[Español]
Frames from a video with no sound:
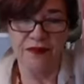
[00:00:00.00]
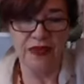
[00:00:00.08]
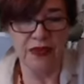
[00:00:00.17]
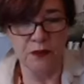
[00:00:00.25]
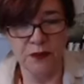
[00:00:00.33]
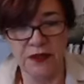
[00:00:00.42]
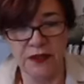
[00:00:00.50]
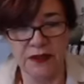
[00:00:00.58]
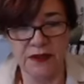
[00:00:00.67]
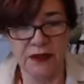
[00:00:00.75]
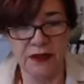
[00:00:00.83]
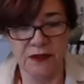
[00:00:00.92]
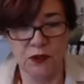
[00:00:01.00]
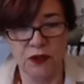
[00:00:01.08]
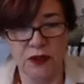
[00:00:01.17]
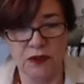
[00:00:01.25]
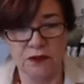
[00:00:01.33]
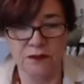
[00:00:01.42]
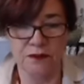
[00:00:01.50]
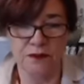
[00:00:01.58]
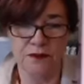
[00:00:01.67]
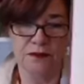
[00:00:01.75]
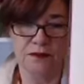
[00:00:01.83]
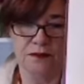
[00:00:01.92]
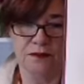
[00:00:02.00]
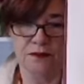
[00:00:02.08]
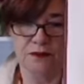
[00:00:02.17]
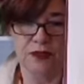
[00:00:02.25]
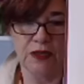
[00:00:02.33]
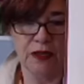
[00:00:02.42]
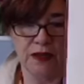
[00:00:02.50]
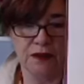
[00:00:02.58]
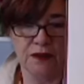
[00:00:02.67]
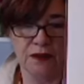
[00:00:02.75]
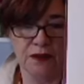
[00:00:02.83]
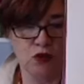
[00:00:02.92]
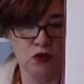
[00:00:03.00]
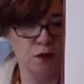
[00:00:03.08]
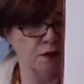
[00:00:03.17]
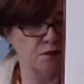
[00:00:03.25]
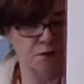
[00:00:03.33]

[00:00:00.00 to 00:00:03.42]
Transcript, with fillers: ya no me están criticando tanto. Ya la gente está súper,